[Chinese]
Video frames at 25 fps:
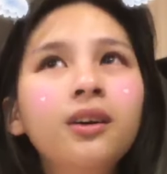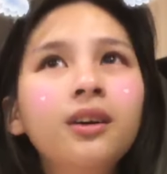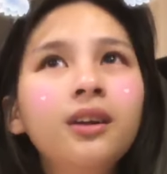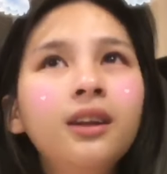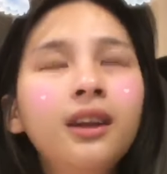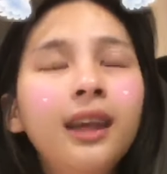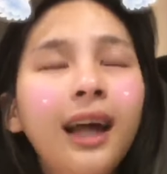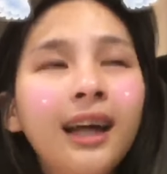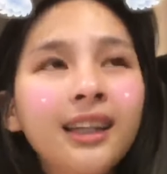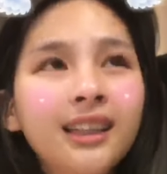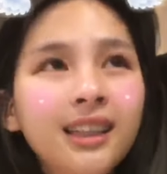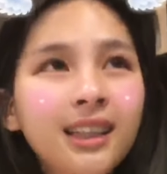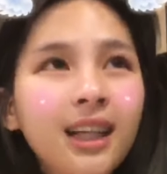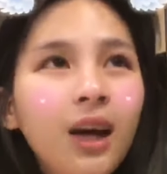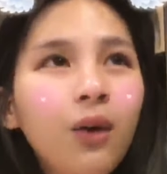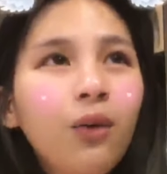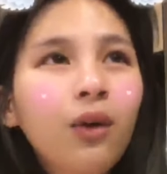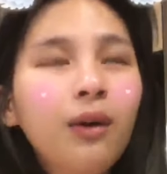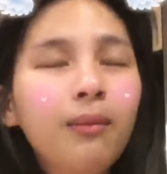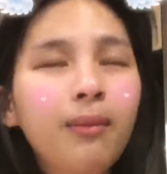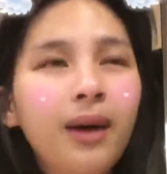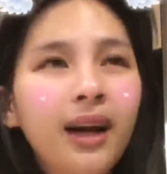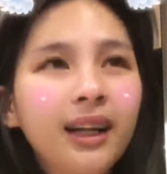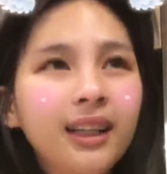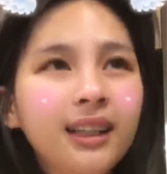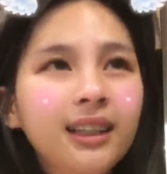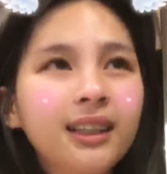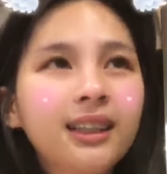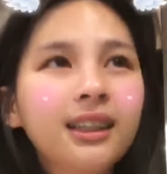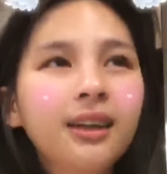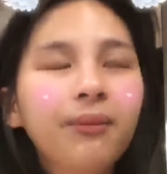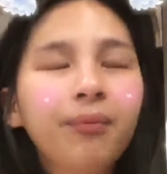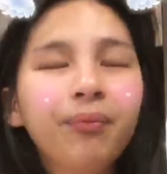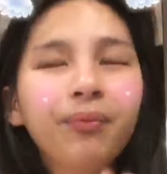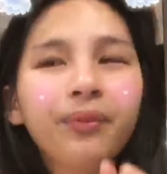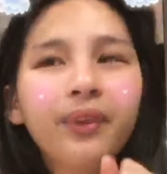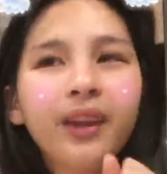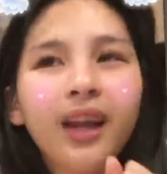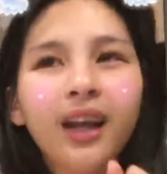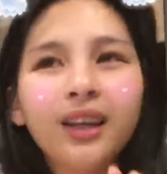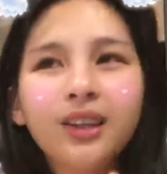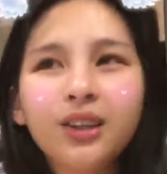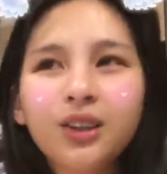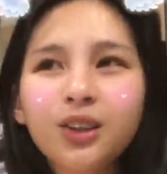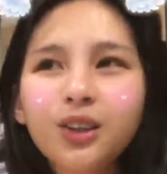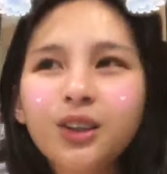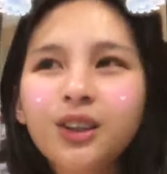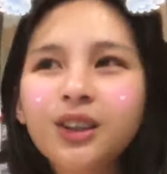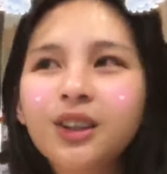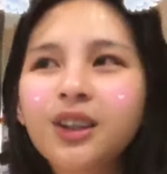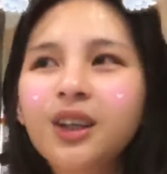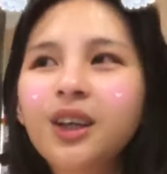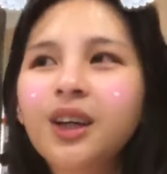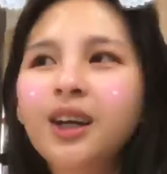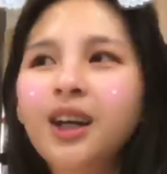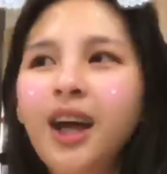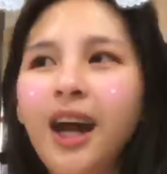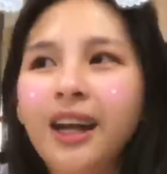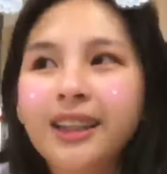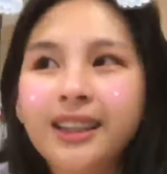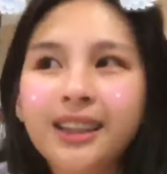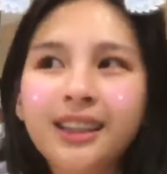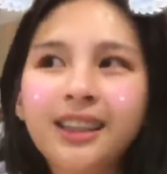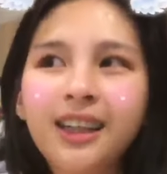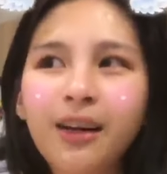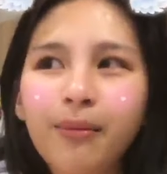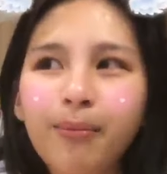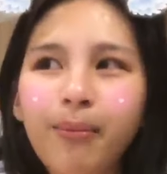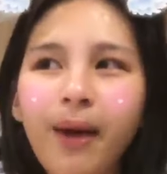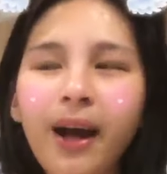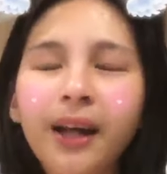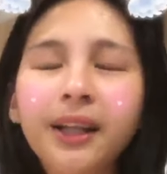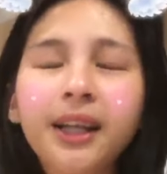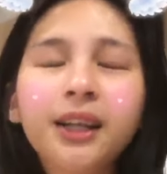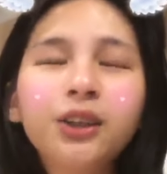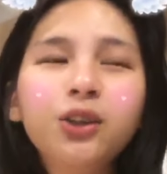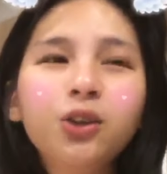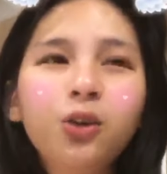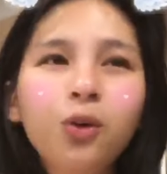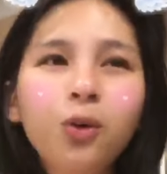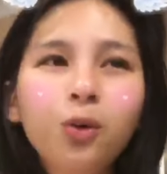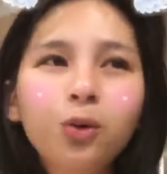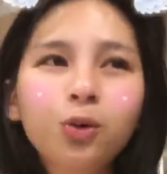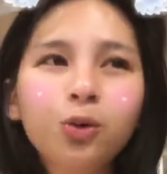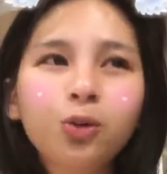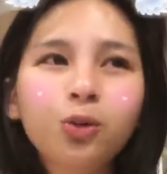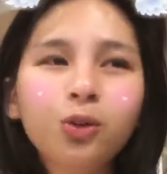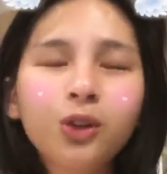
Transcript: 他知道我很怕地震，他就是他在上班，他就跟我，